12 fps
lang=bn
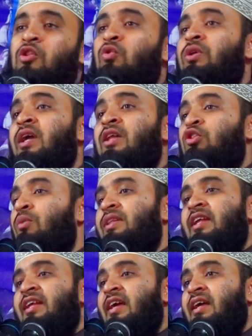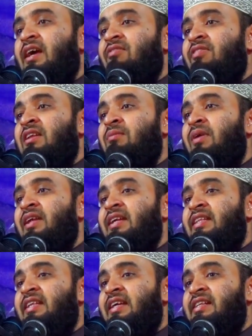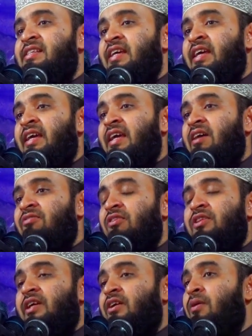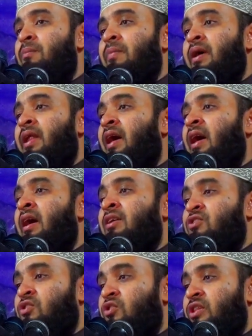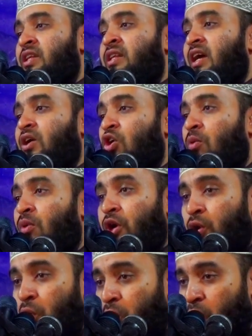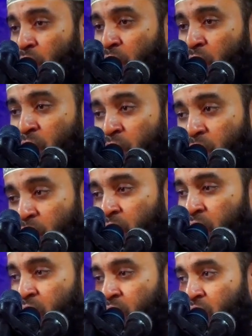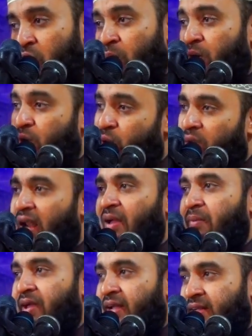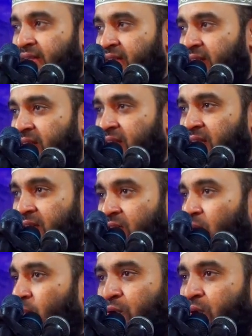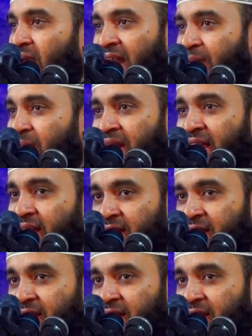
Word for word: দুনিয়া তোমাদেরকে গাফেল বানিয়ে দিয়েছে গাফলতি কমবে না যতদিন না কবরে ঢুকো কবরে ঢুকা লাগবে কবরে ঢুকা লাগবে না